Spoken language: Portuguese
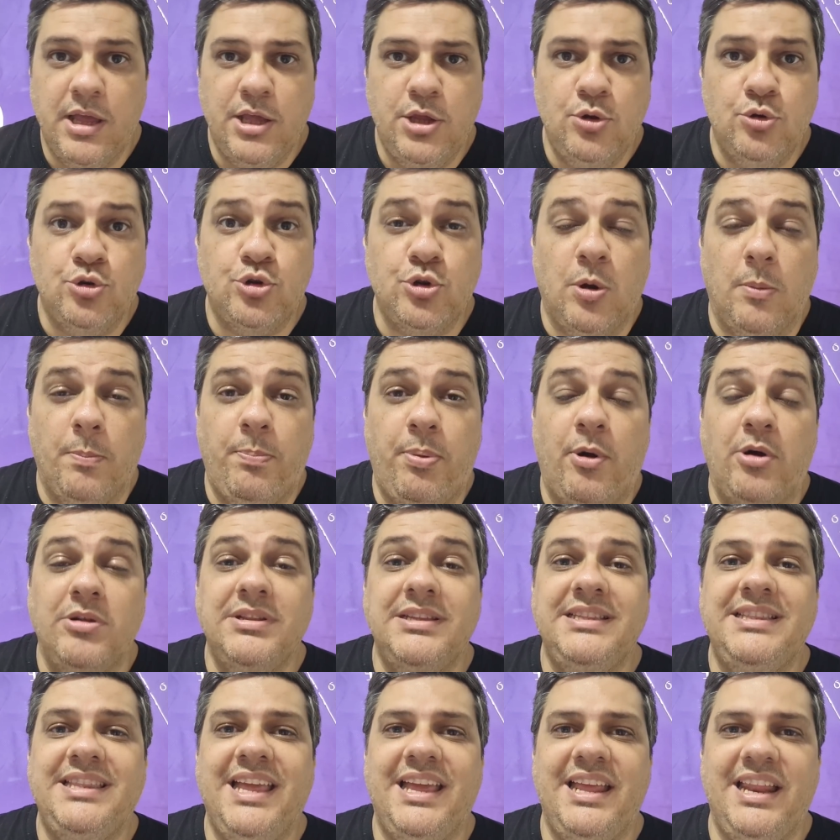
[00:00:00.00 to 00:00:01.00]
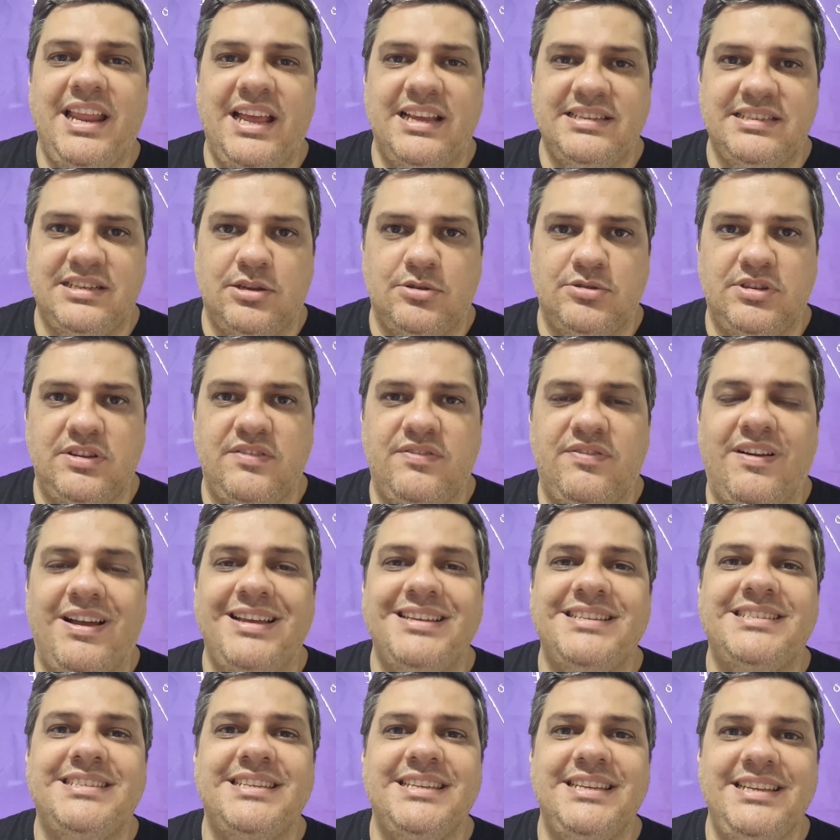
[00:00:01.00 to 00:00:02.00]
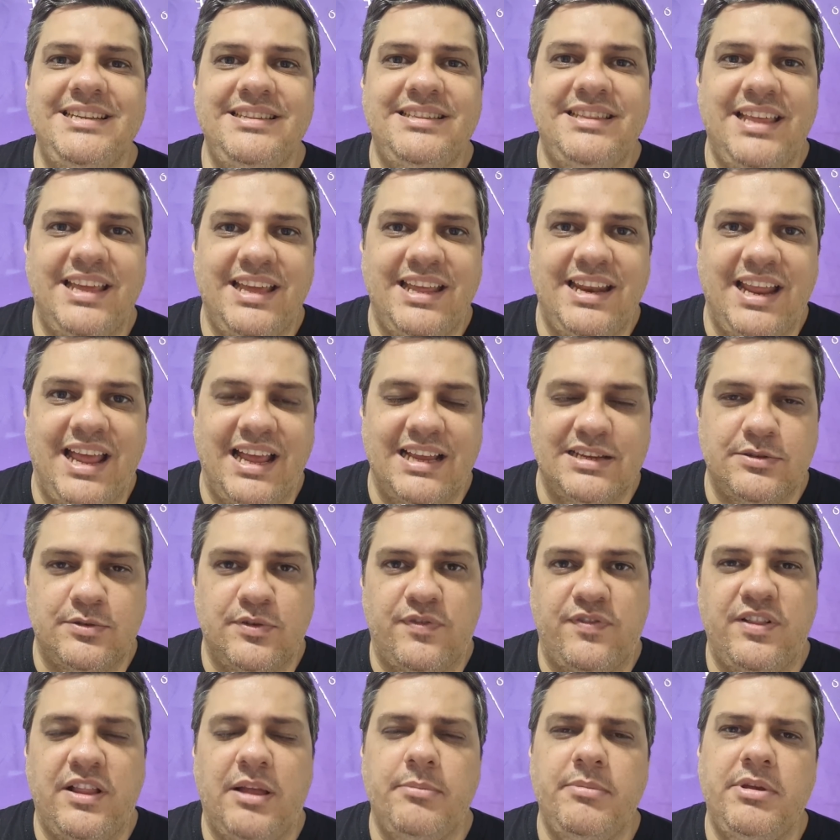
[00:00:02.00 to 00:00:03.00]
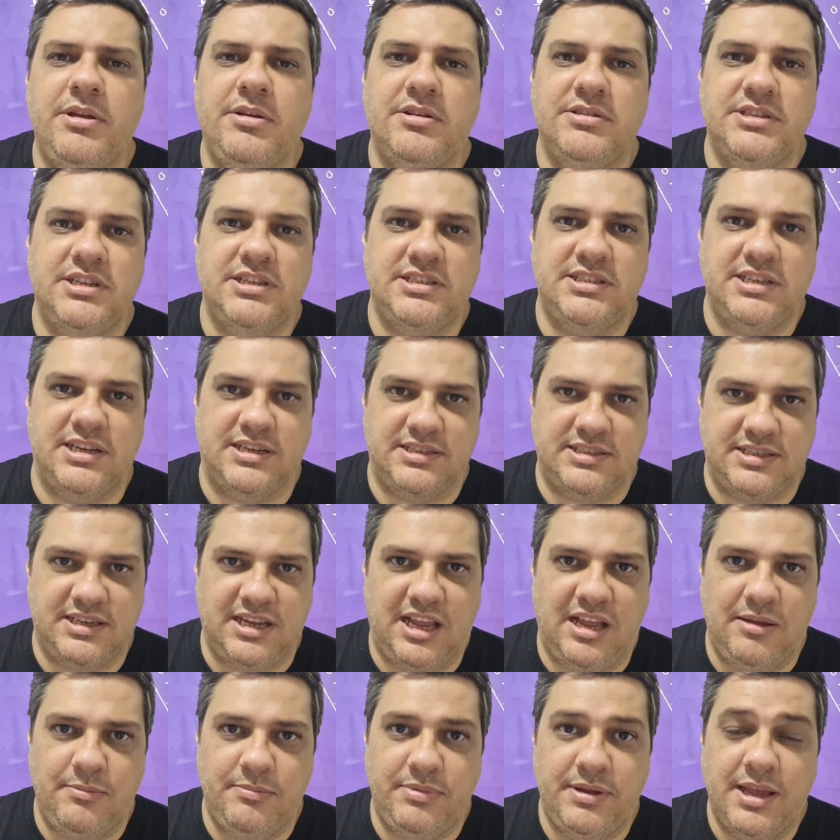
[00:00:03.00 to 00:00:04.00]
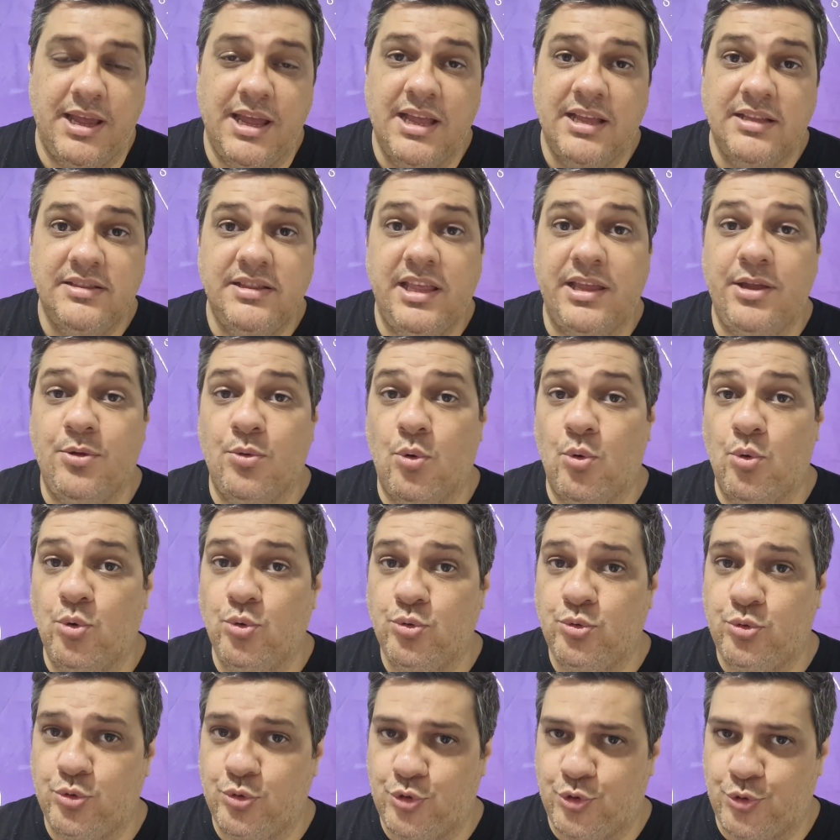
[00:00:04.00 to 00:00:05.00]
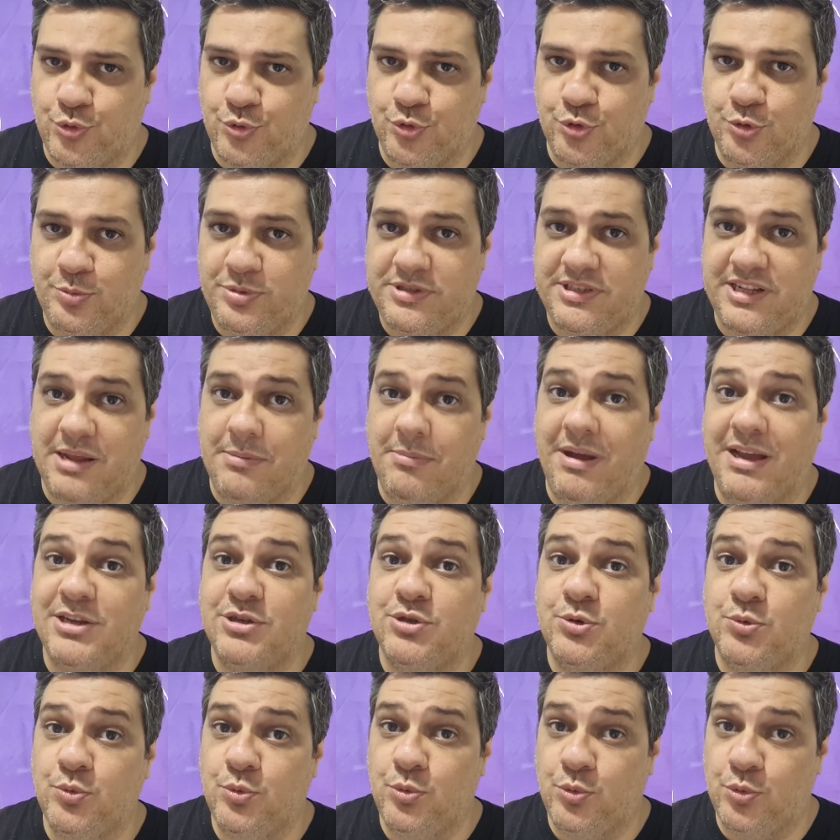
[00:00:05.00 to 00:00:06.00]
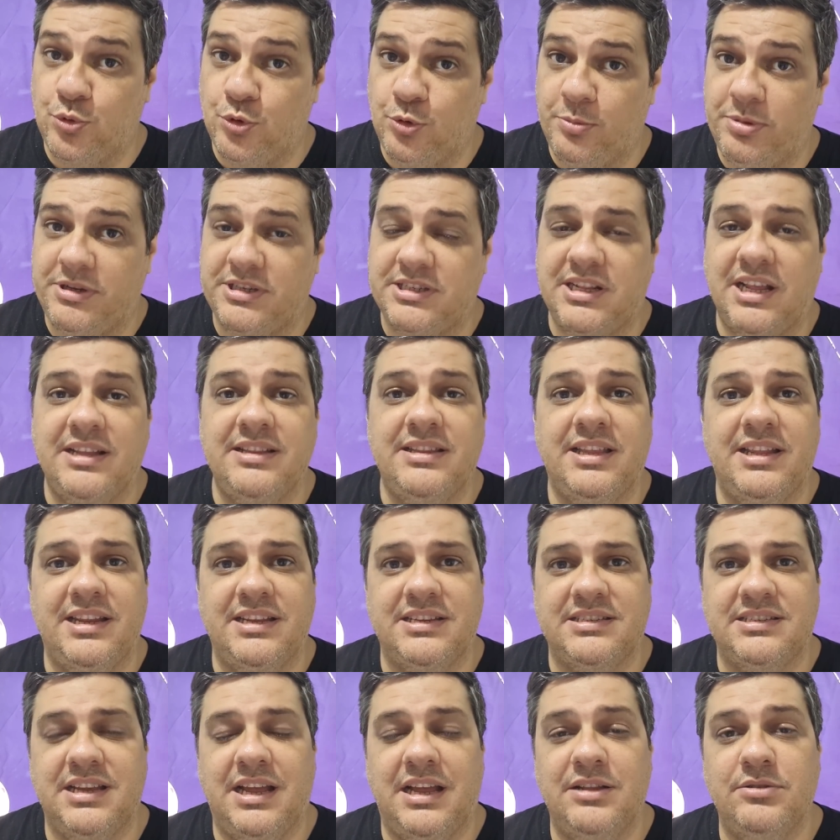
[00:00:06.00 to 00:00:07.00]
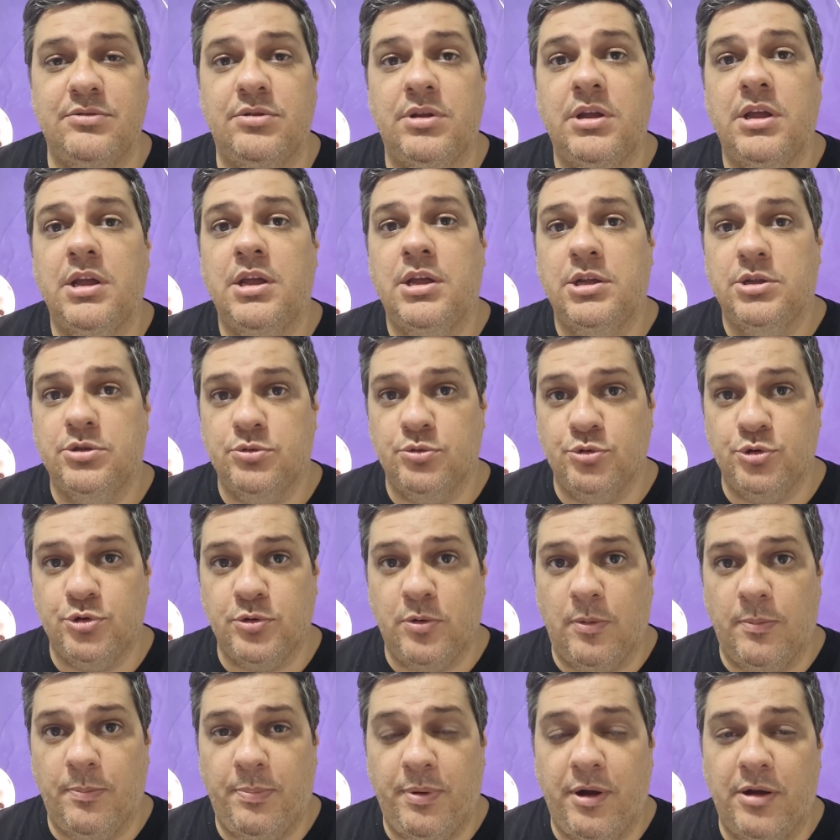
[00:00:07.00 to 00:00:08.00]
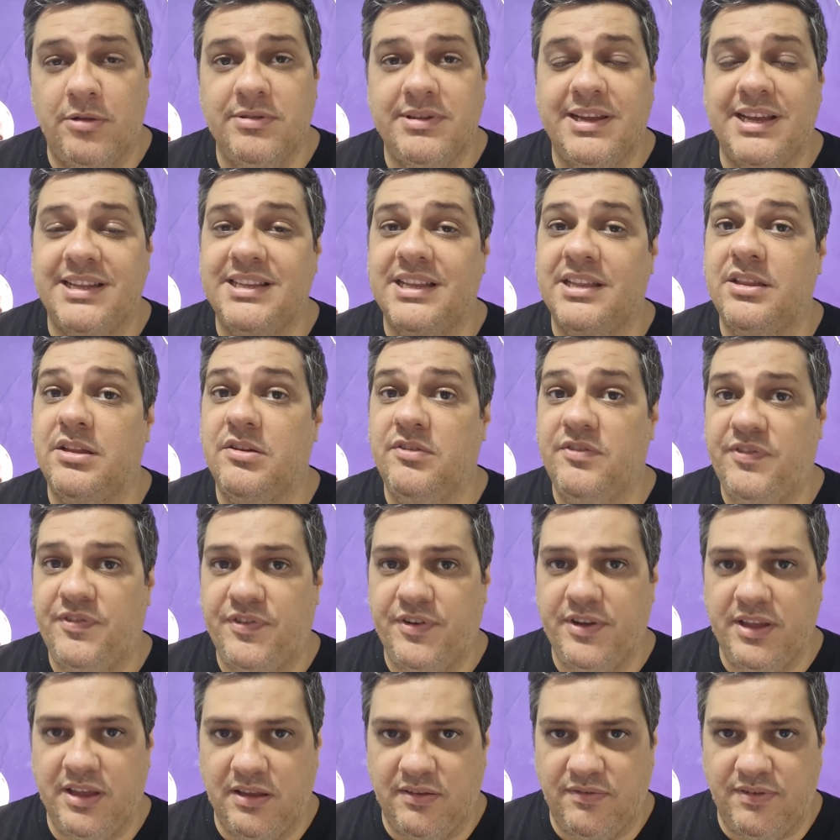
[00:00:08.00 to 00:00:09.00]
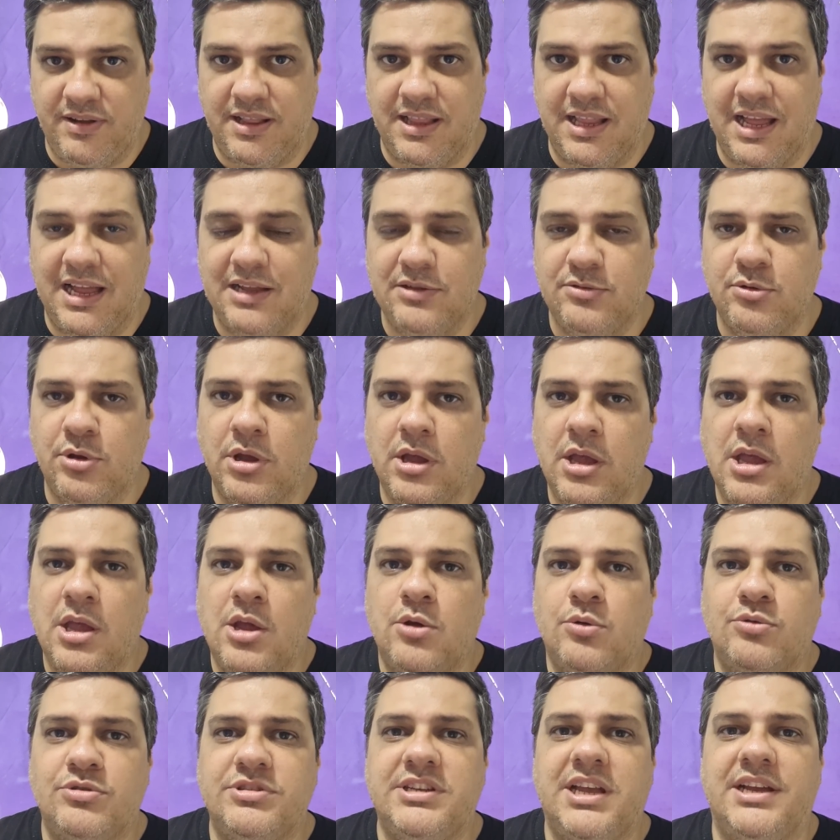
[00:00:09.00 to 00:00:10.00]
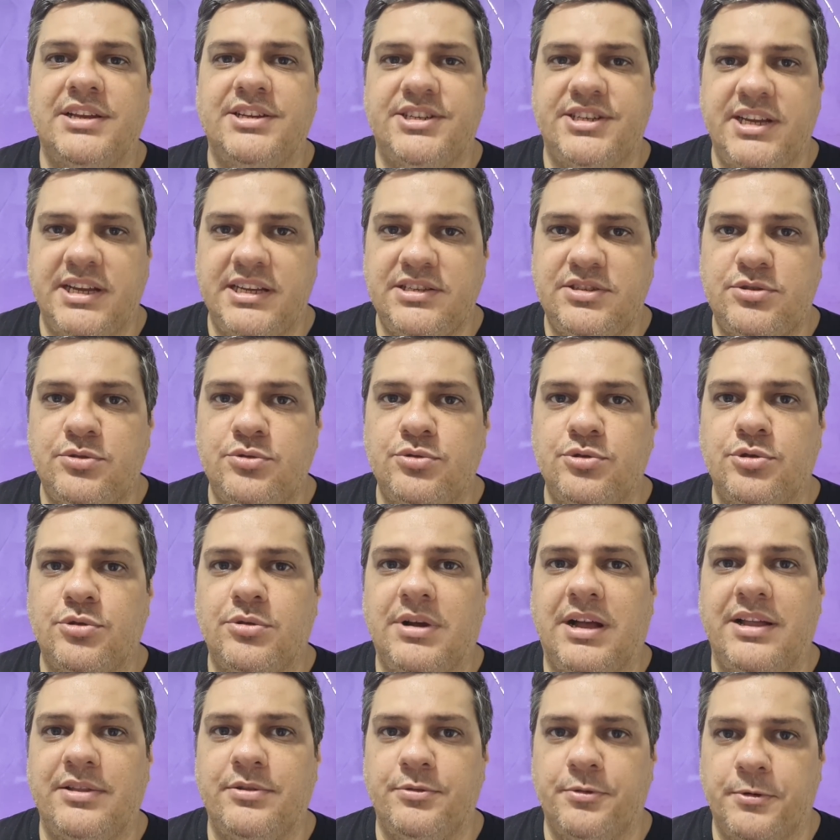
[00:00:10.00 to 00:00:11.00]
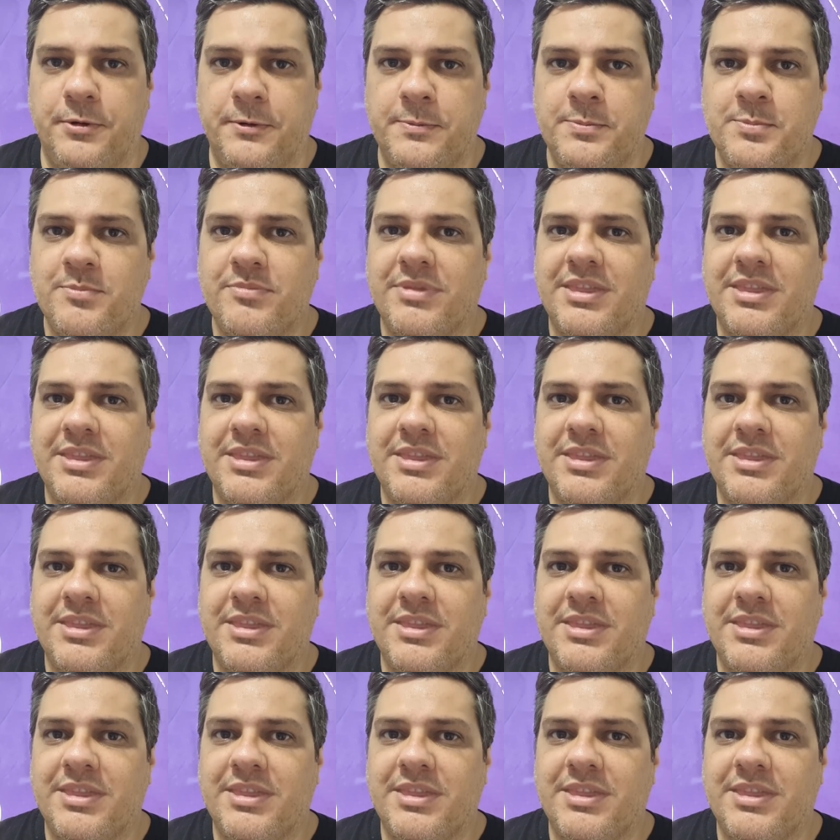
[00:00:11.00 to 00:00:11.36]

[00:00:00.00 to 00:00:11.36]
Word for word: E o João Paulo interessa aos rivais? Interessa. O Flamengo a gente já sabe, tem outros clubes, tem mais um clube que está interessado no João Paulo, que ainda não foi revelado. Os agentes do jogador